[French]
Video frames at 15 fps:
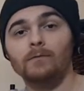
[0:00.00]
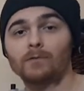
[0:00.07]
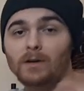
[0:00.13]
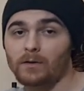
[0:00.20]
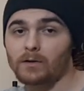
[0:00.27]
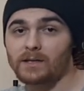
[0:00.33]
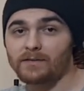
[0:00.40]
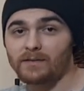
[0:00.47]

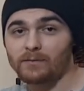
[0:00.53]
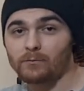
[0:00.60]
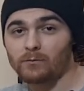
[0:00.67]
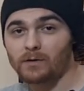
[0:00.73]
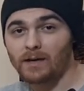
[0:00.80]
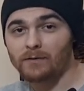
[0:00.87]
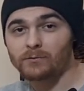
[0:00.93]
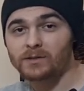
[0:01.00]
Voilà ce que j'avais
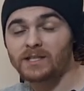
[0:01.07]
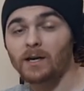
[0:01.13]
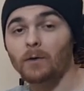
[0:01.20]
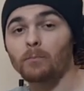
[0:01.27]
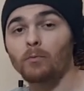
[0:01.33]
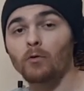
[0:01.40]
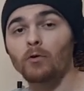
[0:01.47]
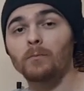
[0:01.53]
à vous dire
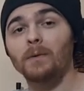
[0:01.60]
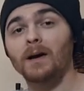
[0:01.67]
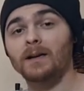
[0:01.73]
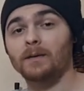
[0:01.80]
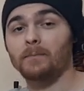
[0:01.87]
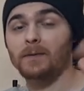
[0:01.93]
pour le bac.